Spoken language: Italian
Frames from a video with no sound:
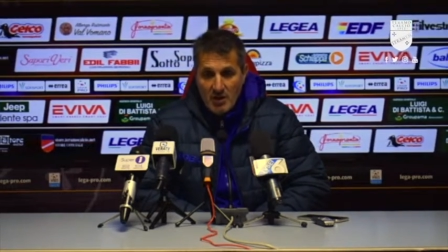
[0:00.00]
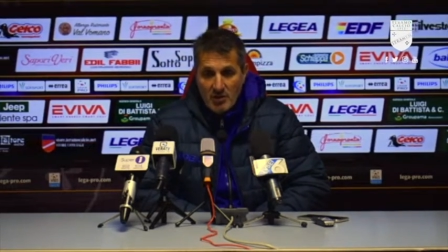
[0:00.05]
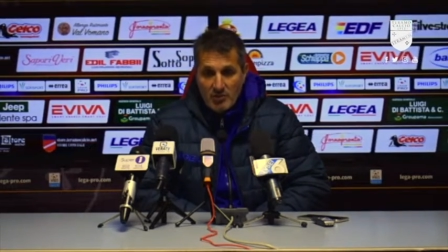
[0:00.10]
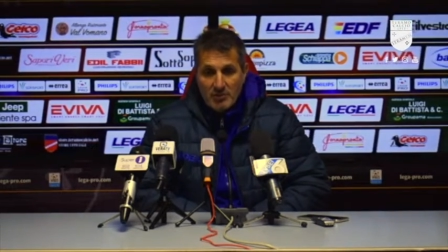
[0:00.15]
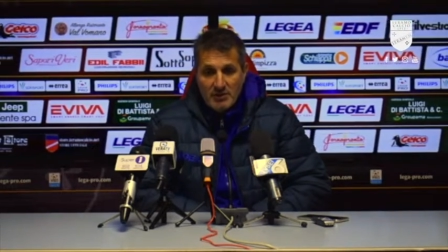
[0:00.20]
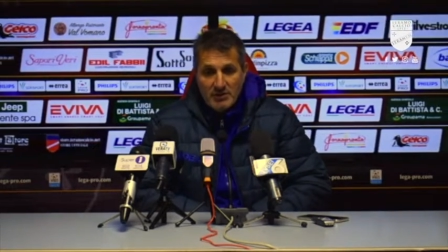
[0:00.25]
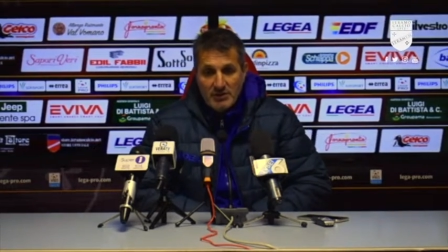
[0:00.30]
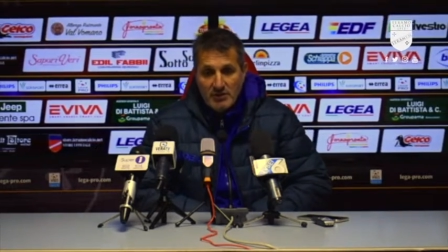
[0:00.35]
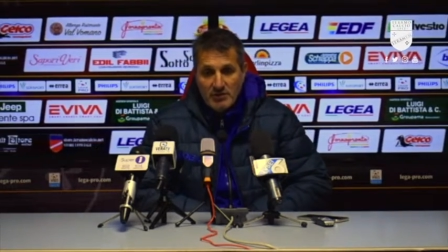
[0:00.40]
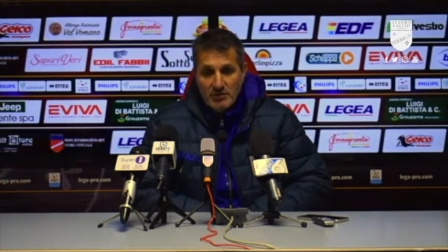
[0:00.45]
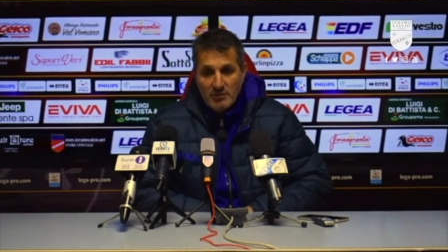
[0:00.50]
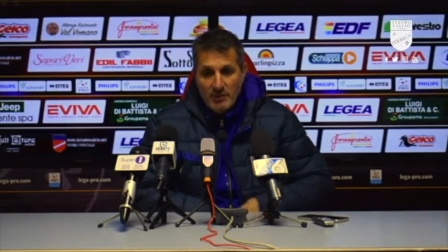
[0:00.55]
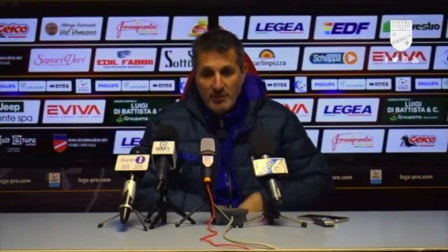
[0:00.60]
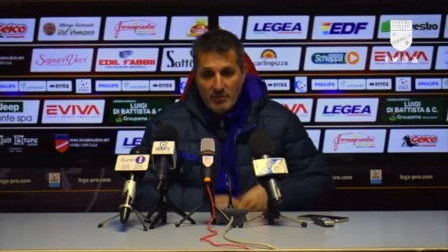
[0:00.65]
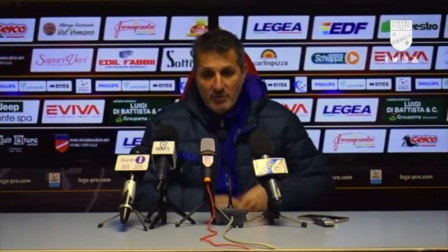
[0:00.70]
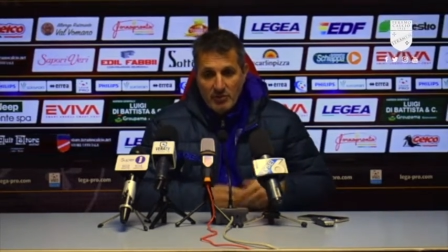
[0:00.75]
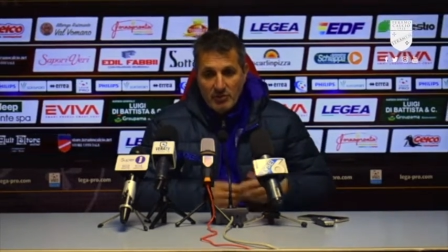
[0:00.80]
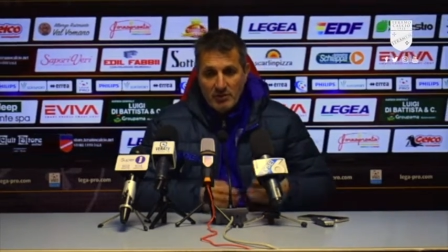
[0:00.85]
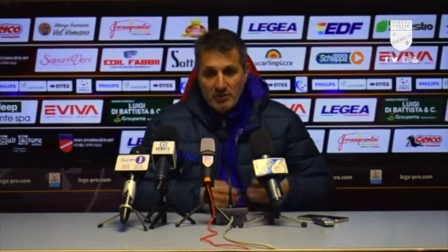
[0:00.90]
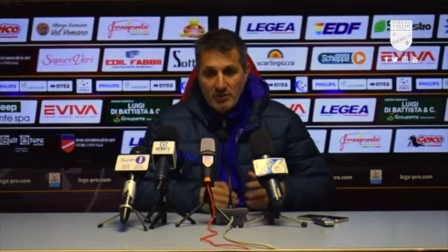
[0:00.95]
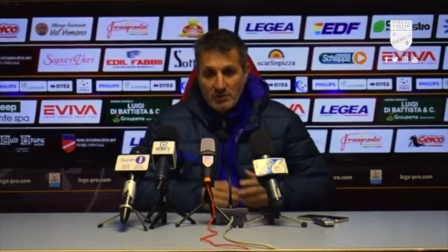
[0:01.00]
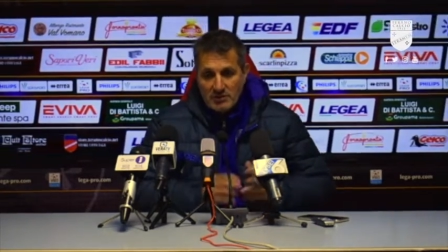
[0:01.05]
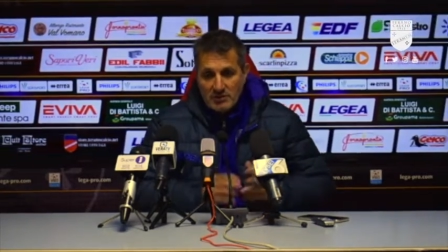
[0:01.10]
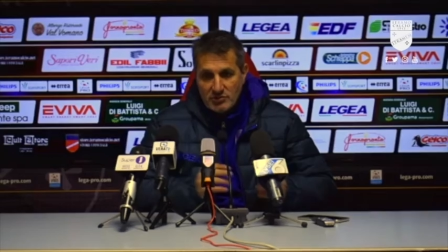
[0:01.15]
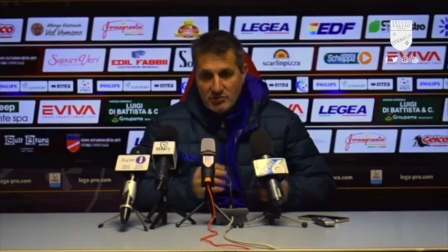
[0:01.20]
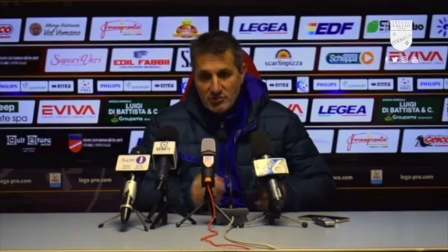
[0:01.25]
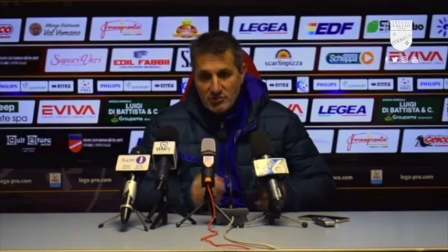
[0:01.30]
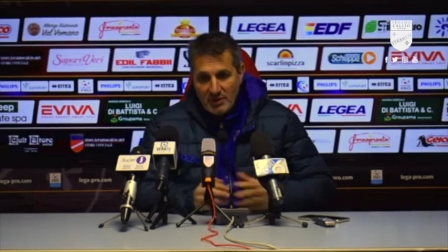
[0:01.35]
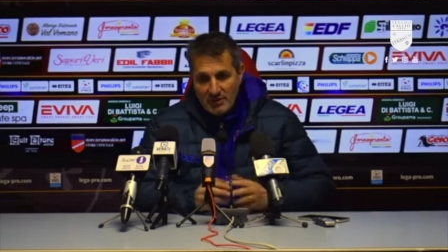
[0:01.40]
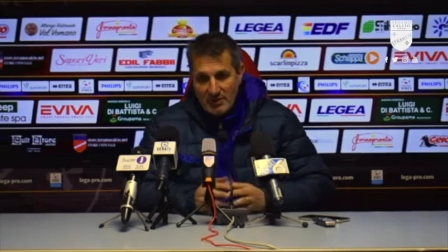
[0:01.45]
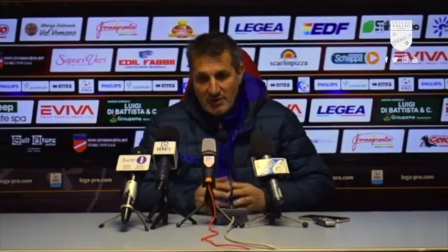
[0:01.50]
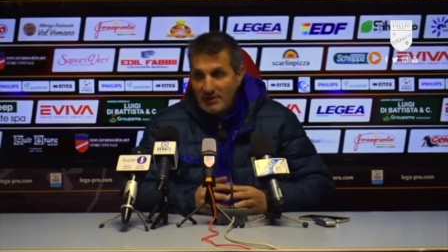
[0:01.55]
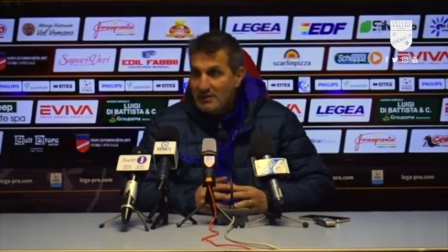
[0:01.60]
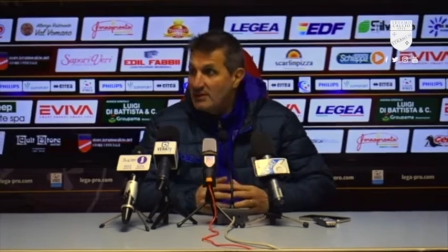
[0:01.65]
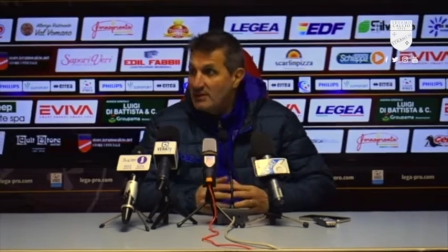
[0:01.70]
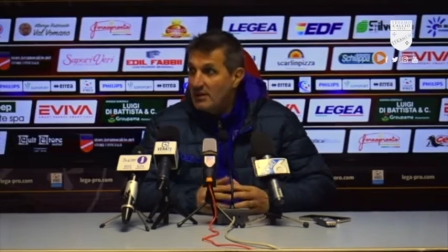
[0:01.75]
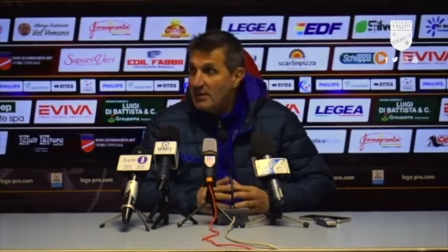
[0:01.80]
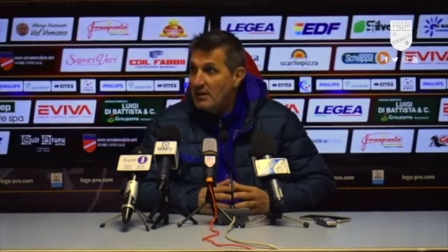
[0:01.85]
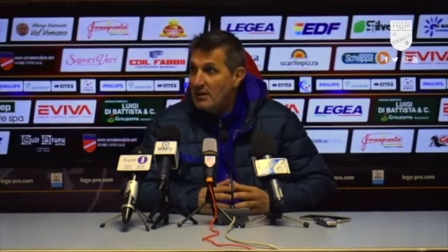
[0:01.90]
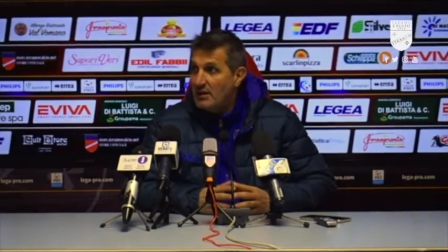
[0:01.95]
quindi dobbiamo
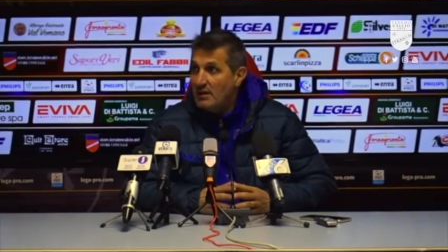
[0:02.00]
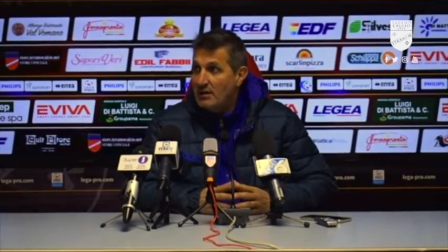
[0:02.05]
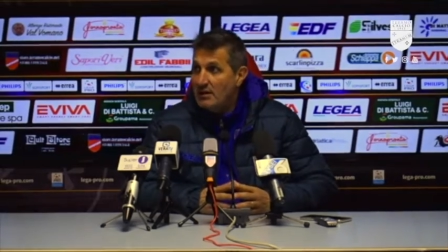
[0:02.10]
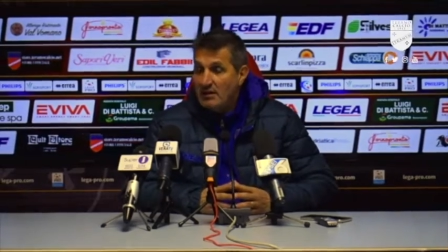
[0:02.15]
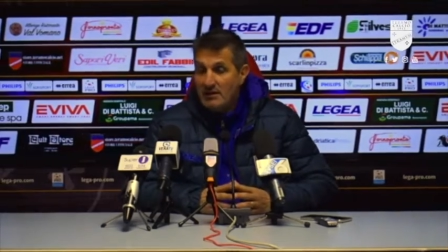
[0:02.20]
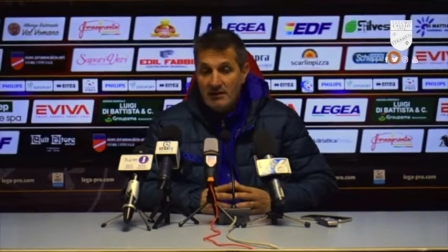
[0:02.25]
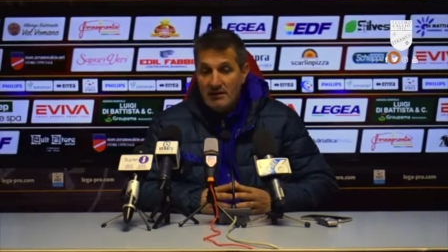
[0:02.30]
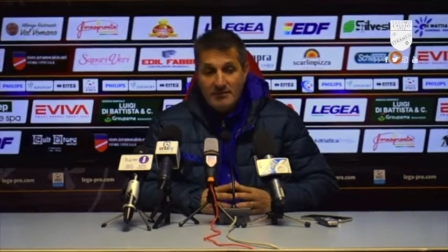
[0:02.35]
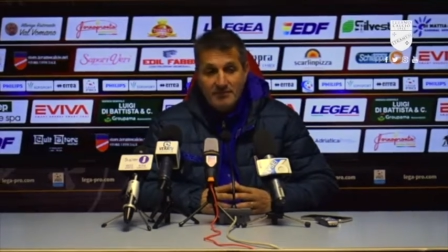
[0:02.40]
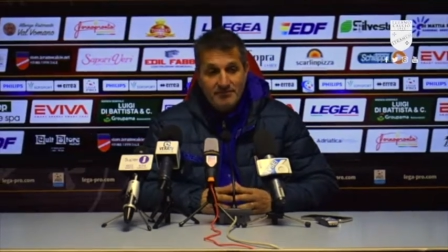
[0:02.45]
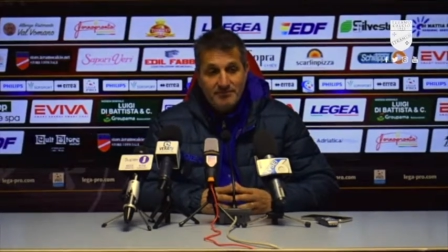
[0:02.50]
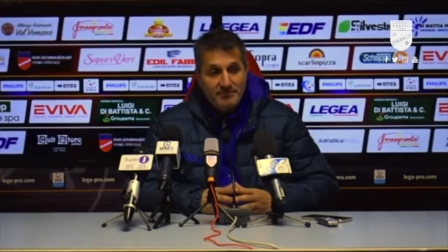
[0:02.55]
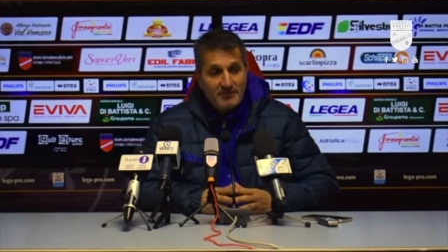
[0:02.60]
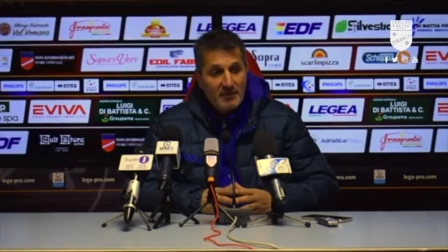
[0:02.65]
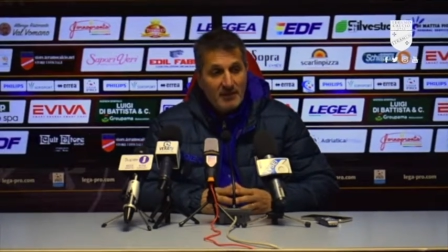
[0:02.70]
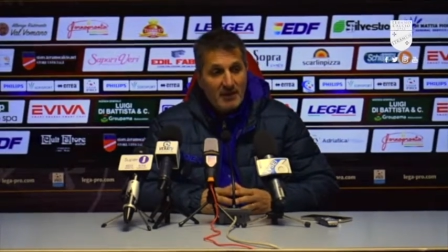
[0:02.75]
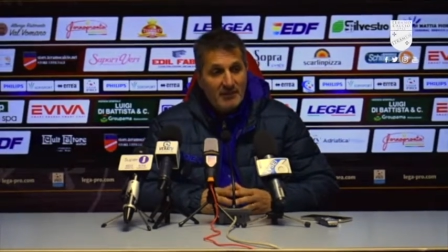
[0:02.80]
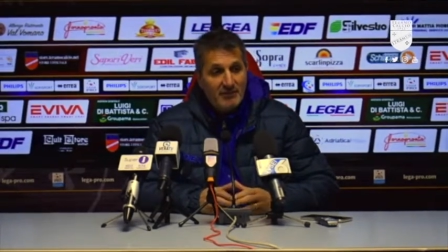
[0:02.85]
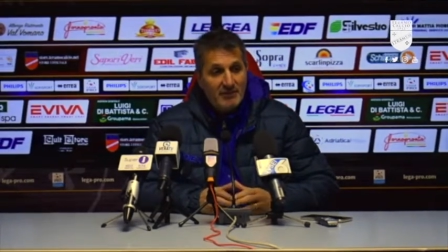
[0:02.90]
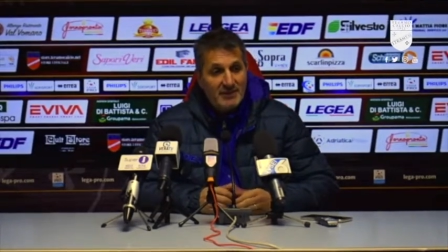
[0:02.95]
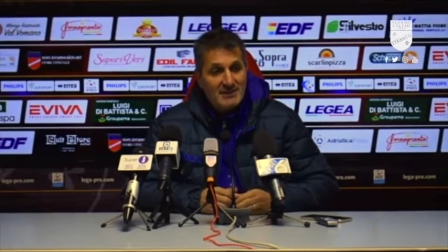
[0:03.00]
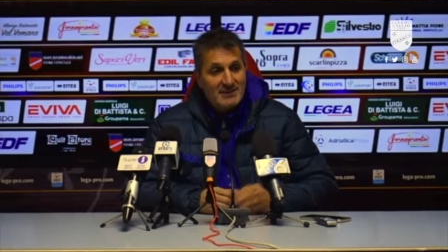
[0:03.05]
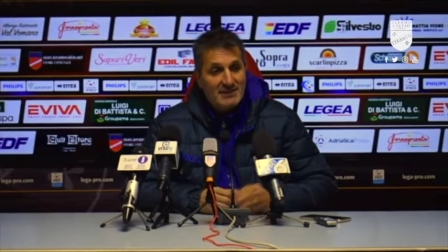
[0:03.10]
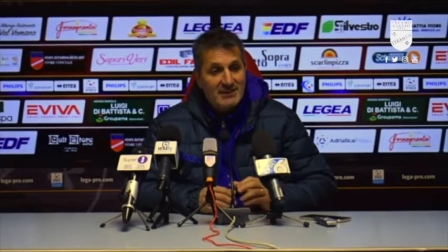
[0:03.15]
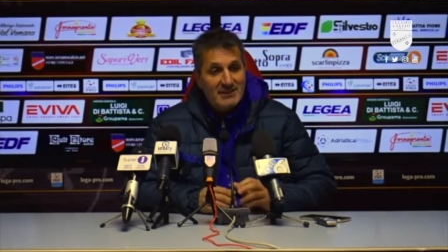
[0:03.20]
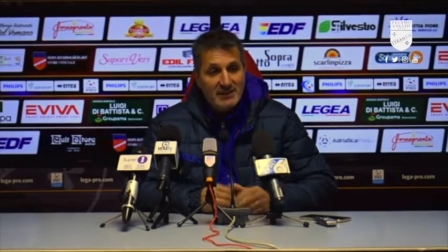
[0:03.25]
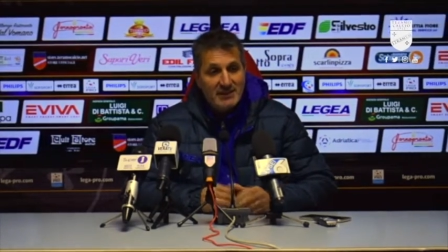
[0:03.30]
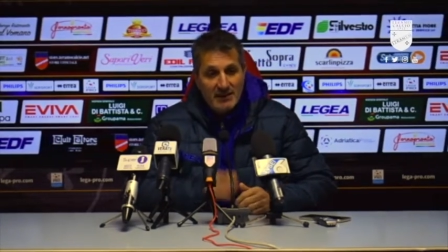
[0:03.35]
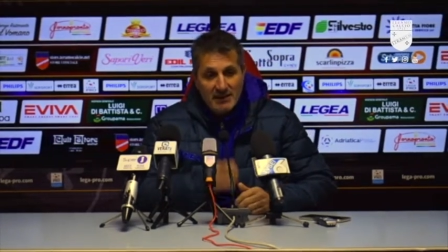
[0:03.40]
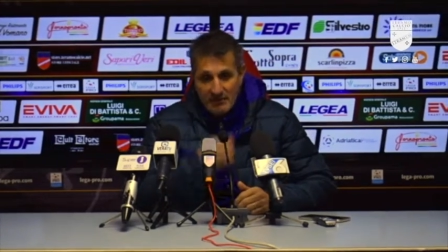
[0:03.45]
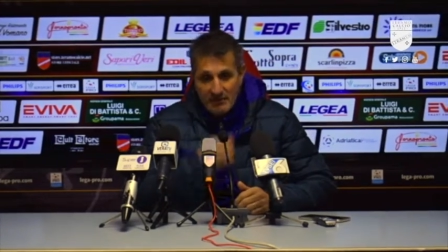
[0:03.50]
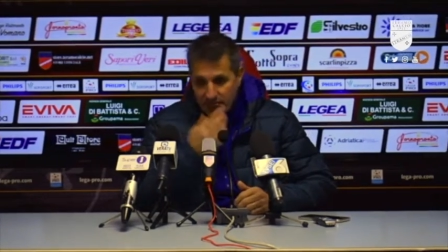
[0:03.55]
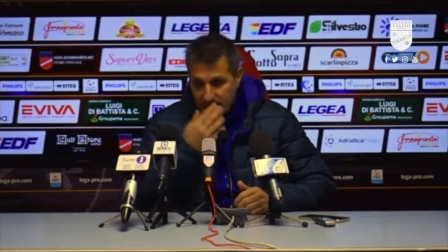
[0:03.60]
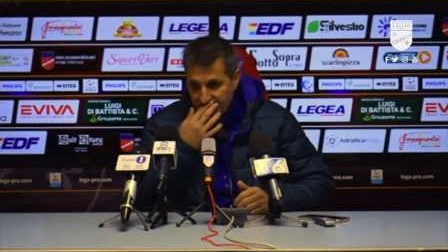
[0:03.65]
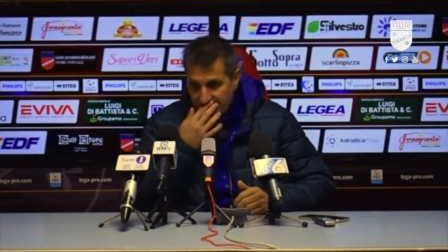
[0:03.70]
assolutamente far sì che